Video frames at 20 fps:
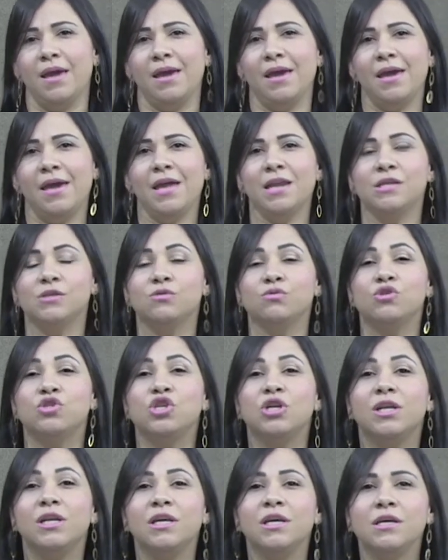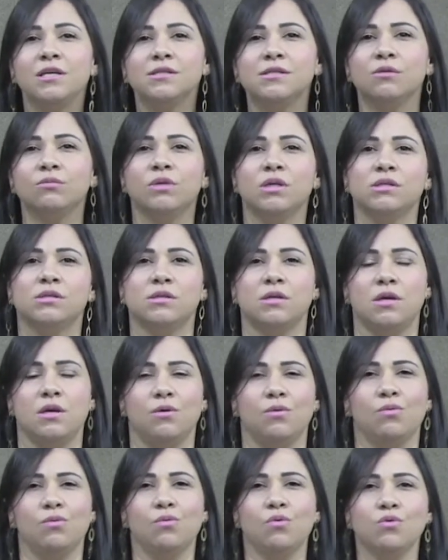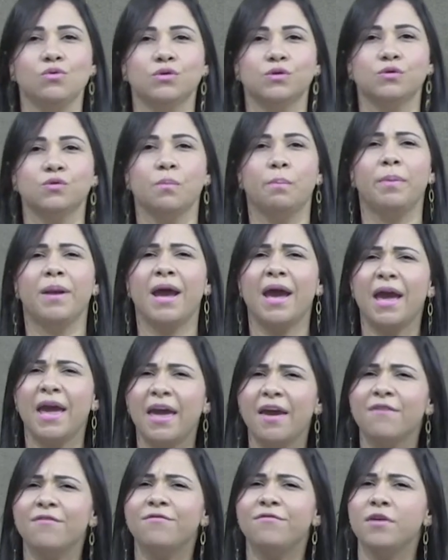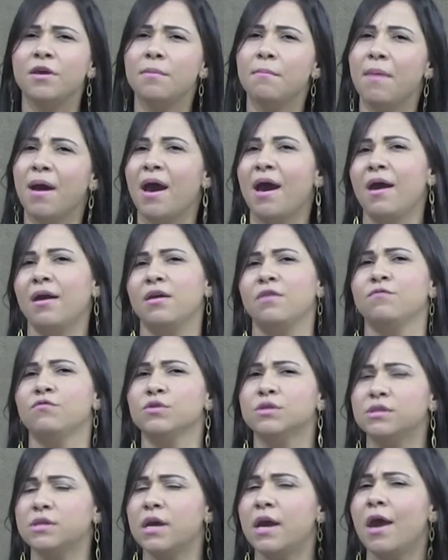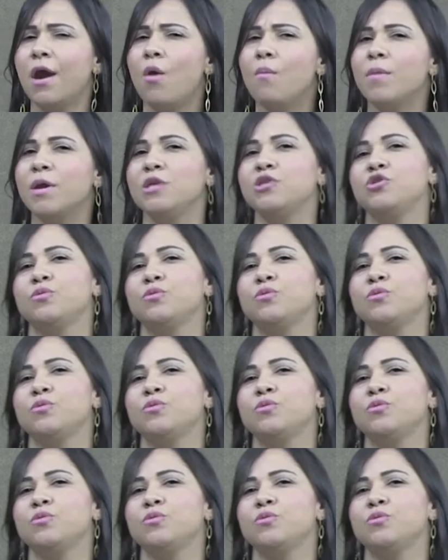eles utilizam desse recurso para reafirmar que você realmente